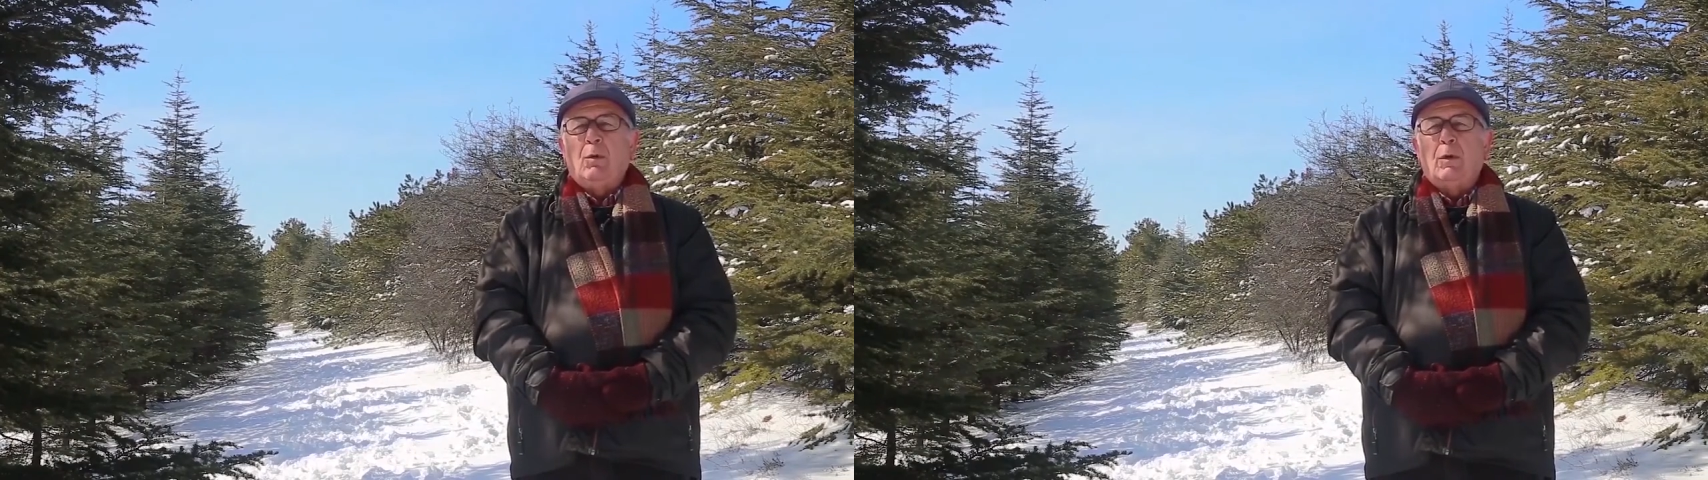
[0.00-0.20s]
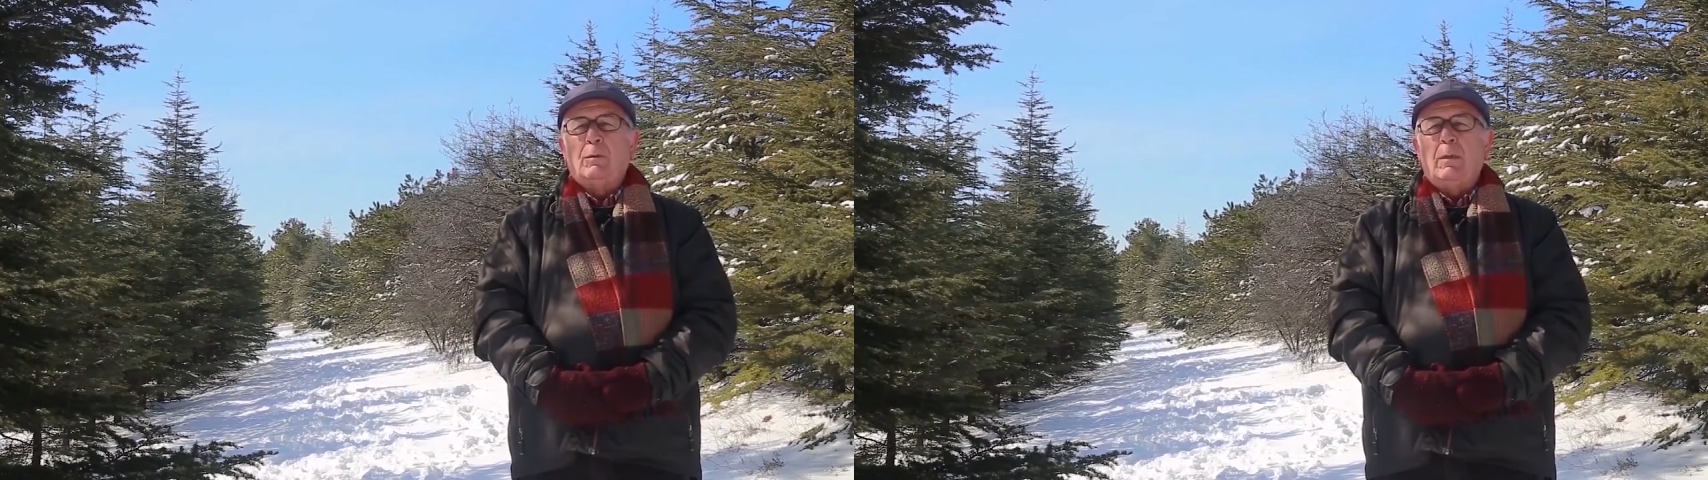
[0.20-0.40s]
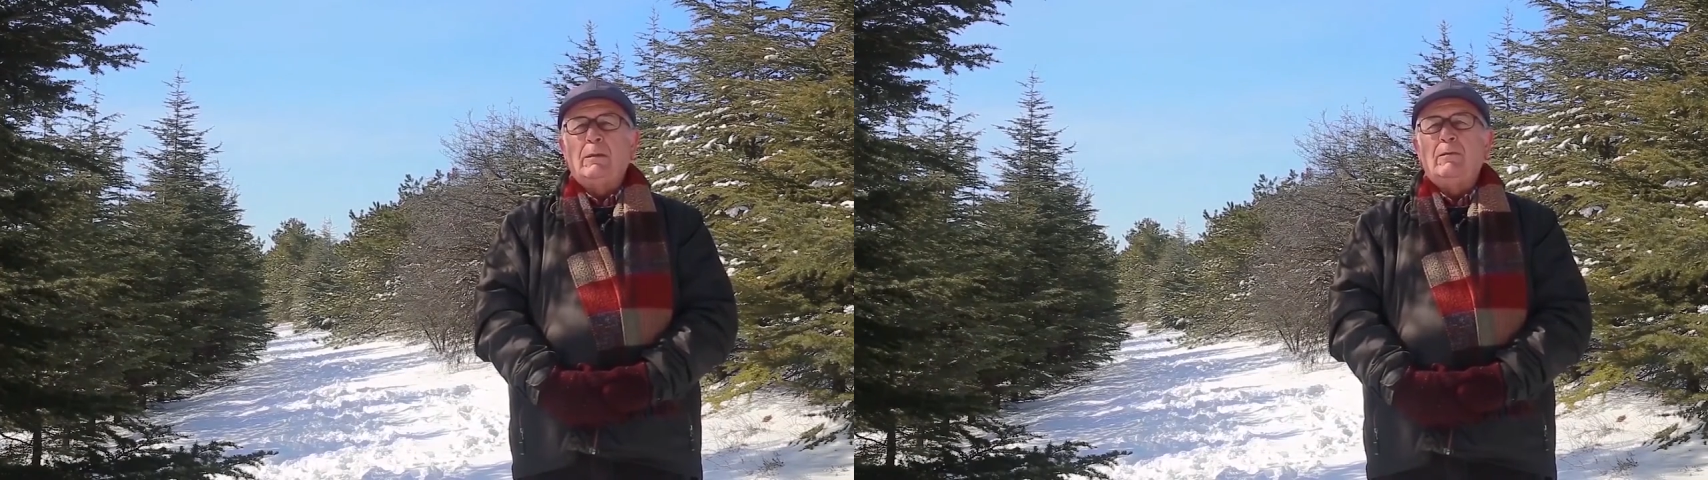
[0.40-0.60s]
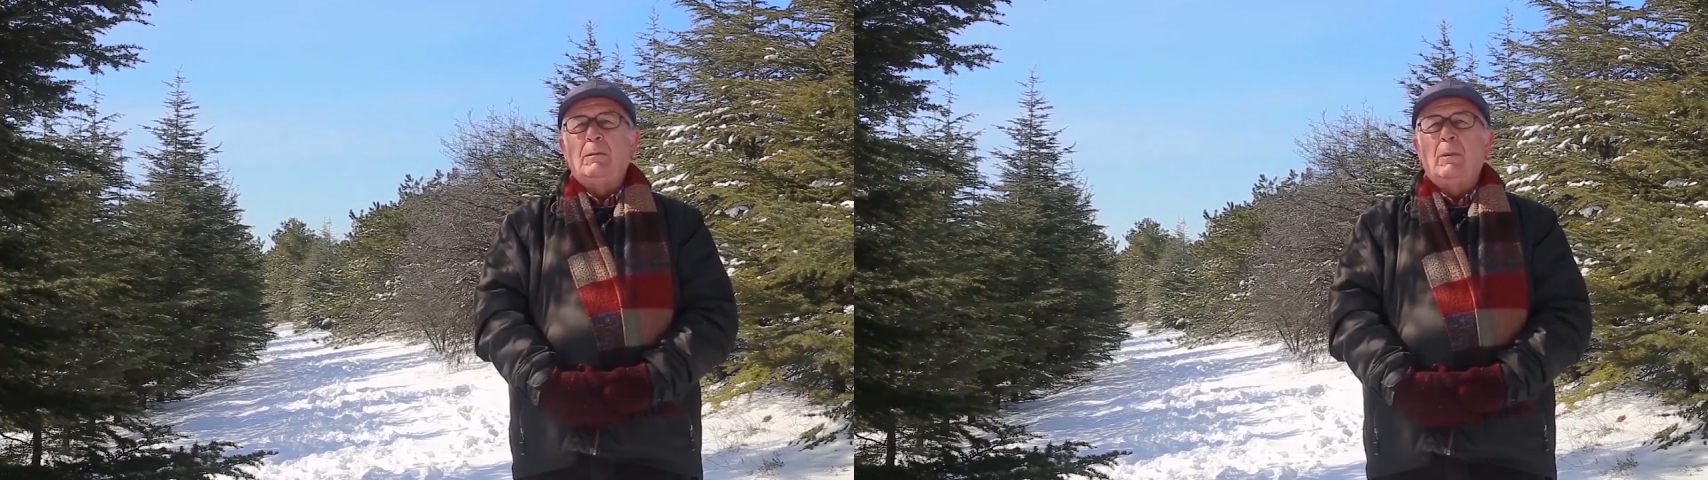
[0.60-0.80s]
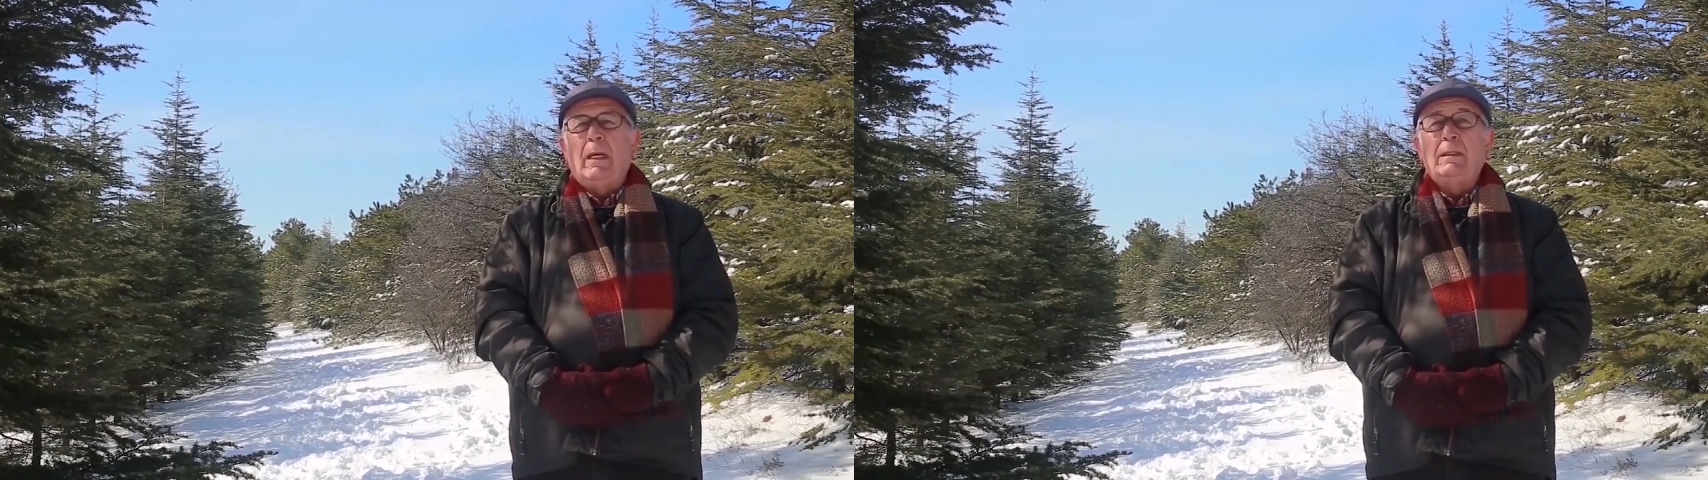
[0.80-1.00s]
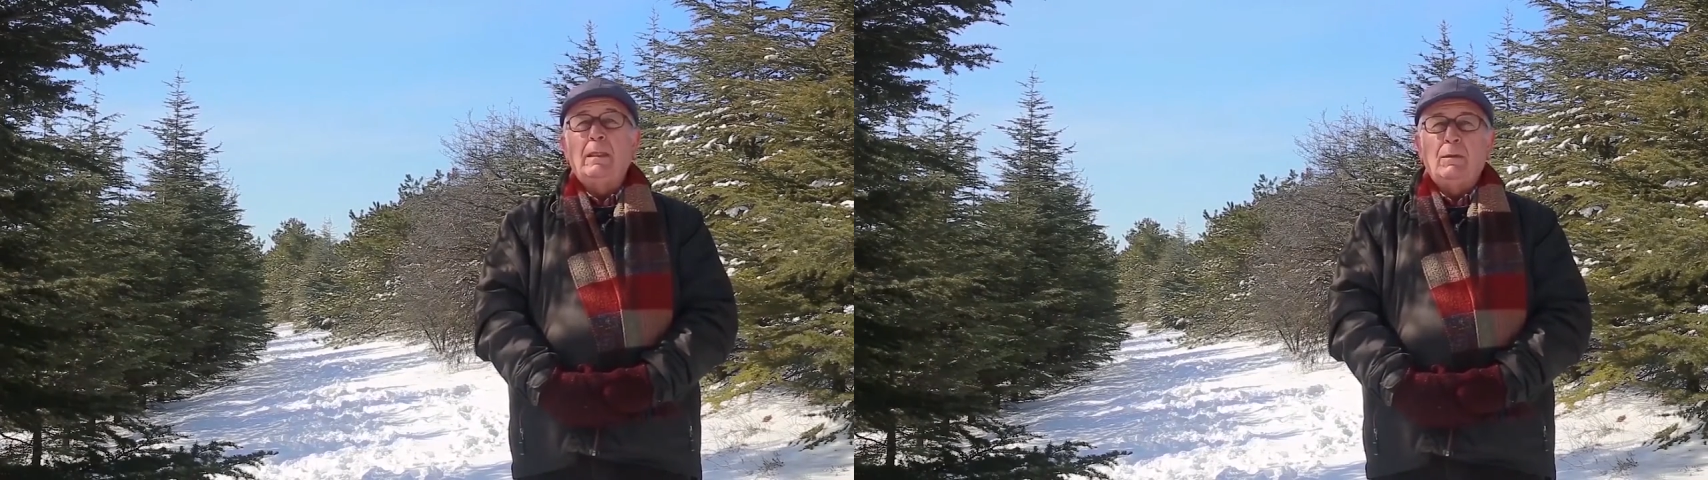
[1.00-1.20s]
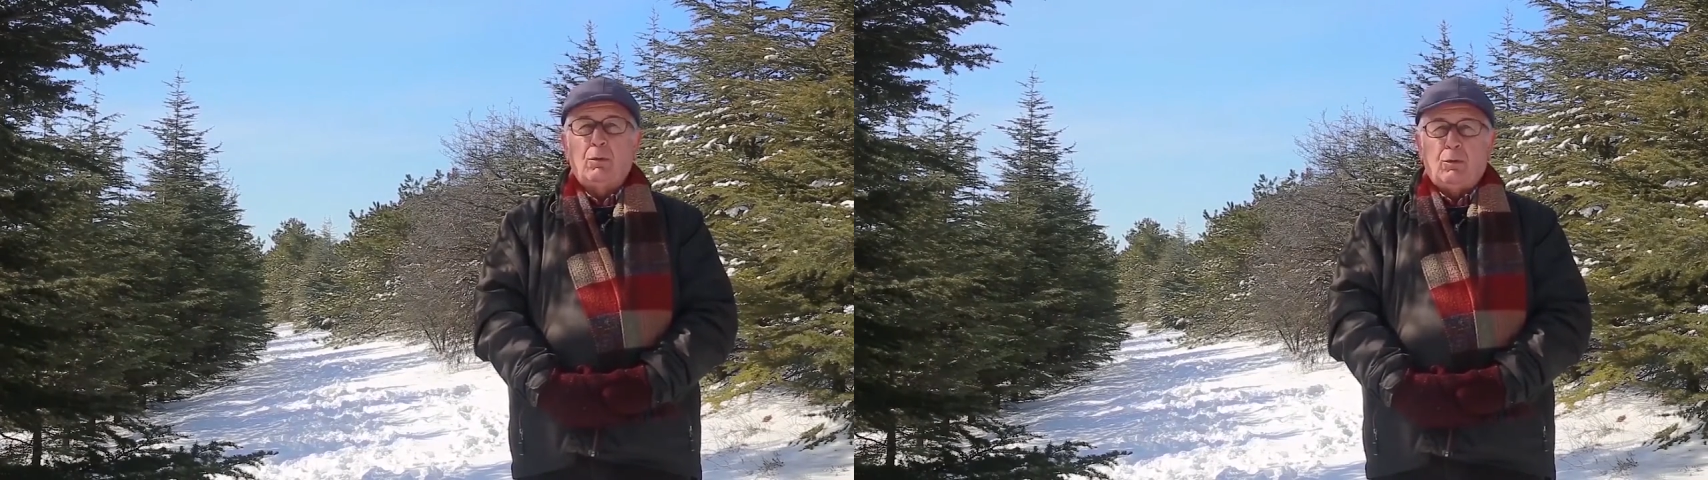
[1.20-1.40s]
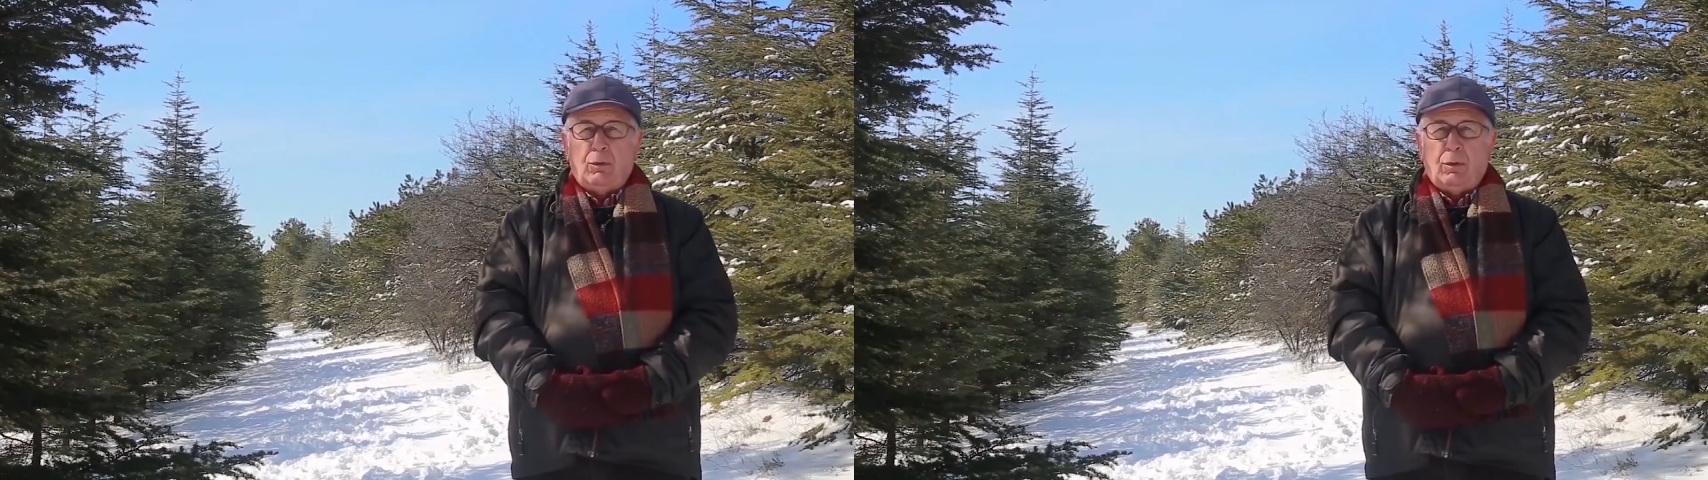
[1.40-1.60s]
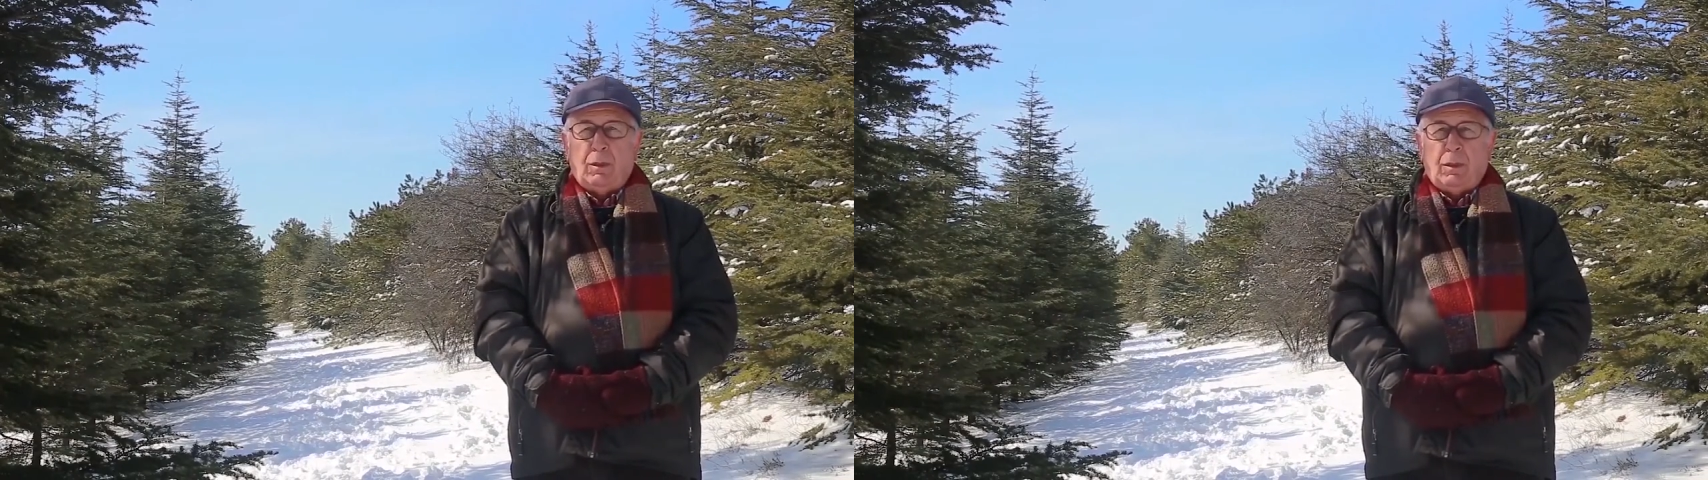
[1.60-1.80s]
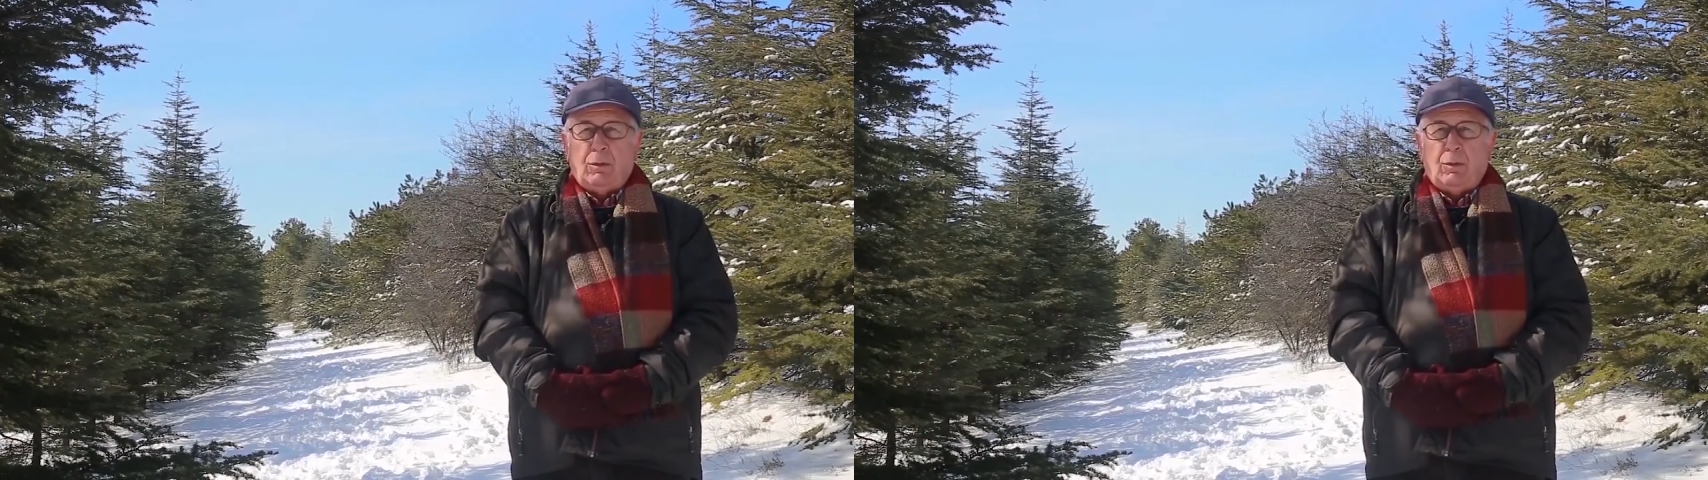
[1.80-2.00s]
Orman ve Maden Okulu